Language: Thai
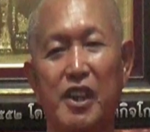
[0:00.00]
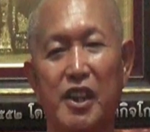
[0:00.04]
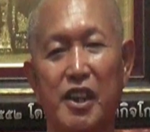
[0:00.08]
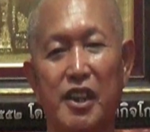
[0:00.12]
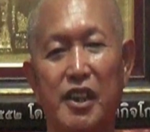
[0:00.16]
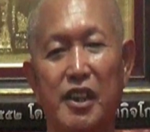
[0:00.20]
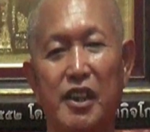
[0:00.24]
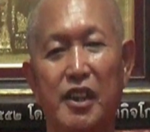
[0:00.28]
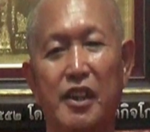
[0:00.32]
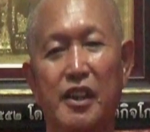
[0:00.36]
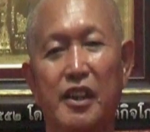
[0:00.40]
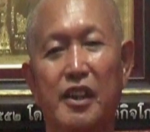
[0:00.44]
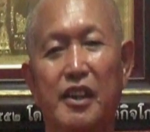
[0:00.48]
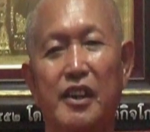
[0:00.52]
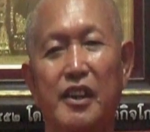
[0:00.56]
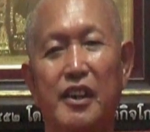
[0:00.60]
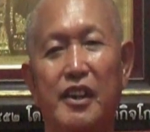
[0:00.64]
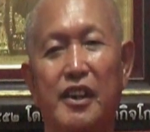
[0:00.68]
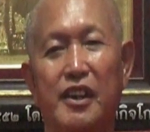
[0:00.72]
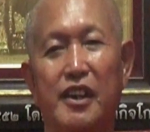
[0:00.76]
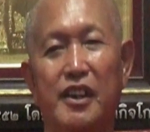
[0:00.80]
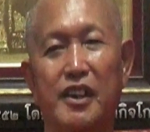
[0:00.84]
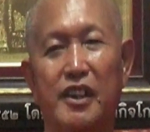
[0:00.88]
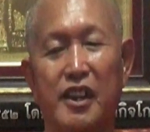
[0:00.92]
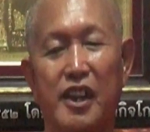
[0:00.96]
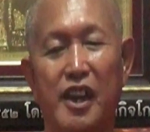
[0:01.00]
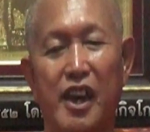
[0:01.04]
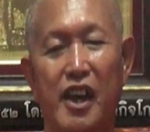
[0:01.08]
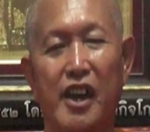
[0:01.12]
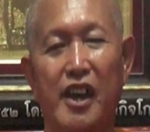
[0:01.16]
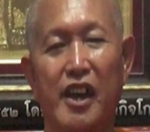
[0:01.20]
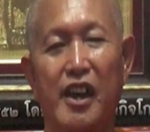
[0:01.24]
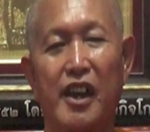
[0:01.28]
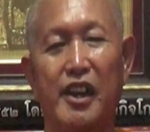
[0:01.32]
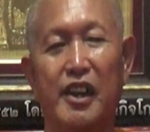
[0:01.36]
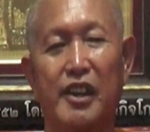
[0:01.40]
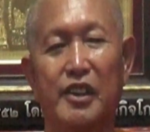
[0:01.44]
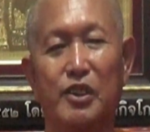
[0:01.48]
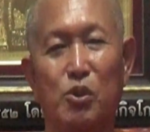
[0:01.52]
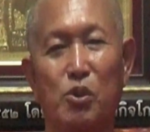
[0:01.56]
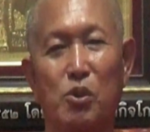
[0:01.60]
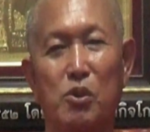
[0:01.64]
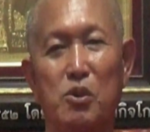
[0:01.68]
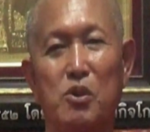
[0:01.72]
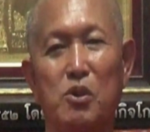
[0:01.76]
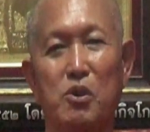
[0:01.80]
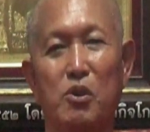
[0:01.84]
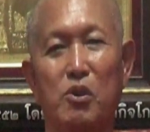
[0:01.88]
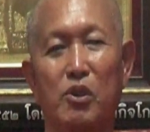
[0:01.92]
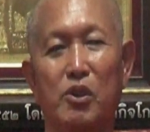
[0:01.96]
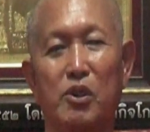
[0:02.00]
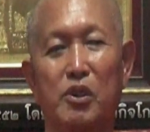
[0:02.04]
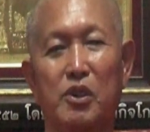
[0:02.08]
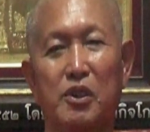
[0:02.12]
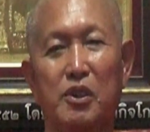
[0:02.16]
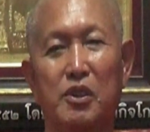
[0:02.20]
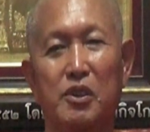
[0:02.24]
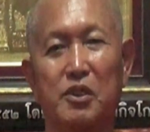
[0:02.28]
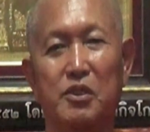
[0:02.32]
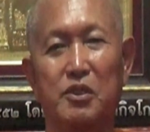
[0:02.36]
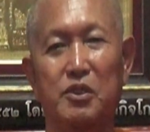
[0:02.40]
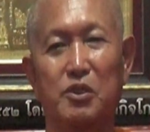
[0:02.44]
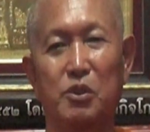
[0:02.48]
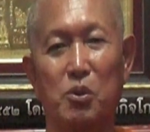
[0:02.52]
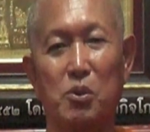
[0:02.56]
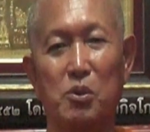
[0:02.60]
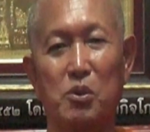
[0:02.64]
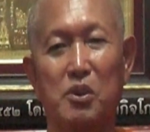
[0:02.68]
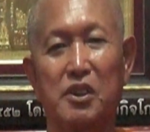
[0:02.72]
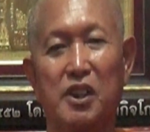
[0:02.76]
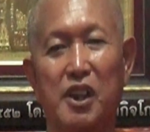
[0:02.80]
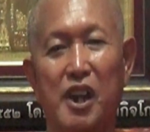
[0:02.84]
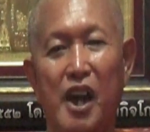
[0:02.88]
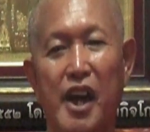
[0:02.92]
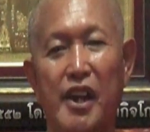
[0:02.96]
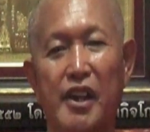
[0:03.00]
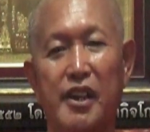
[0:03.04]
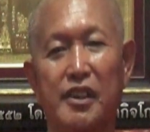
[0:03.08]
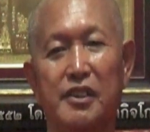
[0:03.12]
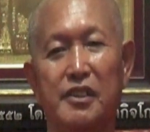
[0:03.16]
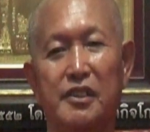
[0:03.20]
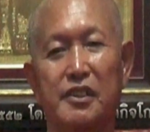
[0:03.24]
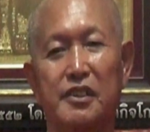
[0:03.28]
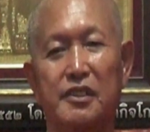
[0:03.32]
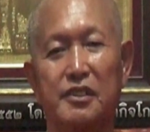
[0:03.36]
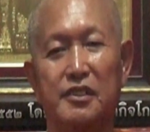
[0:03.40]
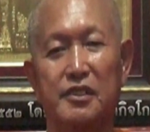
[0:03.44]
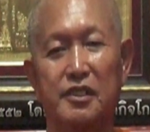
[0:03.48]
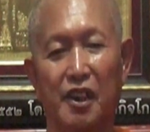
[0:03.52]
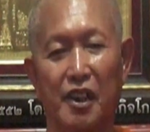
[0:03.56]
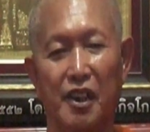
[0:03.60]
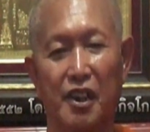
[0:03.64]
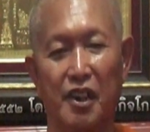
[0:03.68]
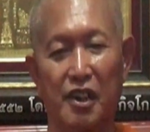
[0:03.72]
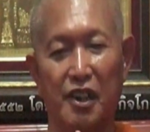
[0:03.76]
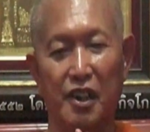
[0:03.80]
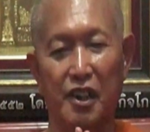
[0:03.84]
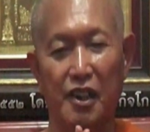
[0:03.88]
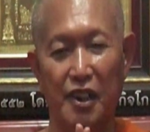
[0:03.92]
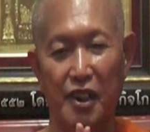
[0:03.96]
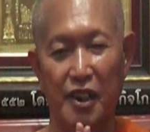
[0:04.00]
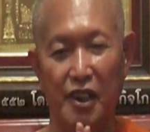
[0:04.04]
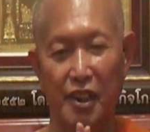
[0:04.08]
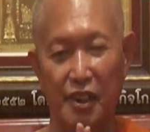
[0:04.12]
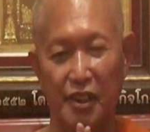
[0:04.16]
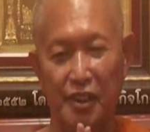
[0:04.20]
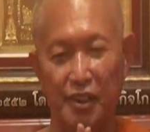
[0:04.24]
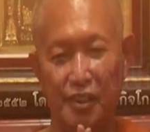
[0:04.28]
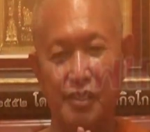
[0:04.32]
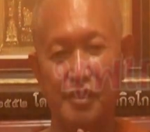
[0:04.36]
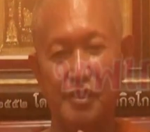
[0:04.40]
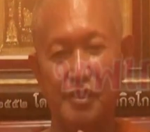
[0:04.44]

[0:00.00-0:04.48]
มีแก่ทุกคนทุกท่านเทิน